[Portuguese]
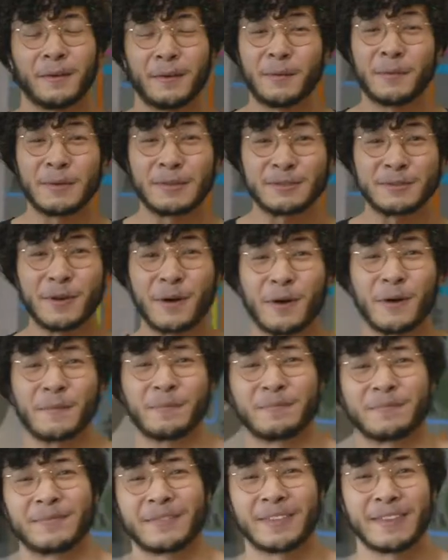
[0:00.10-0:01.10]
Oi,
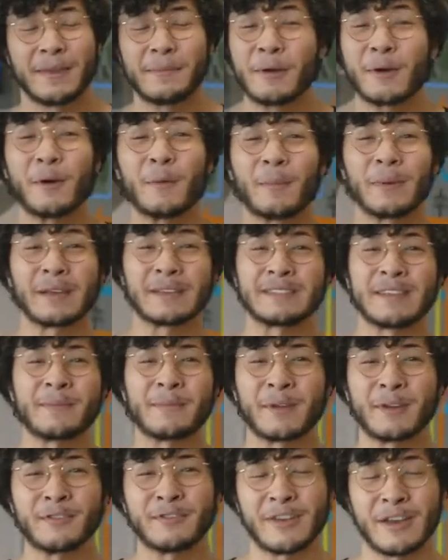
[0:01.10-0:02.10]
pessoal! Quem me acompanha
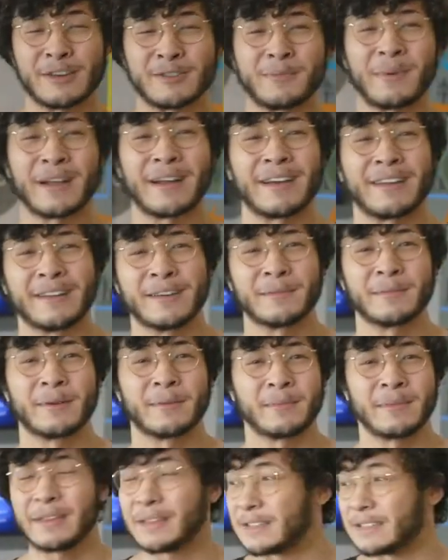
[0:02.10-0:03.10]
sabe que eu viajo pra
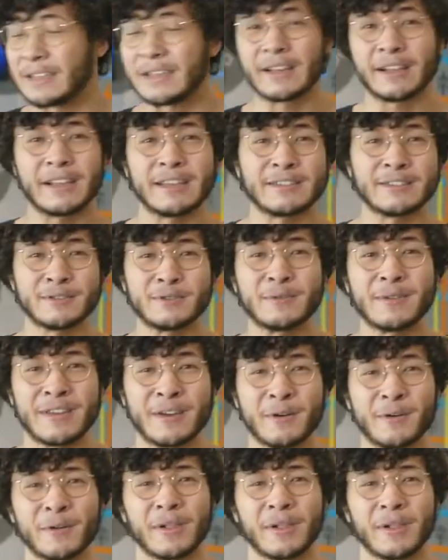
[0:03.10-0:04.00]
caramba e que sem inglês não ia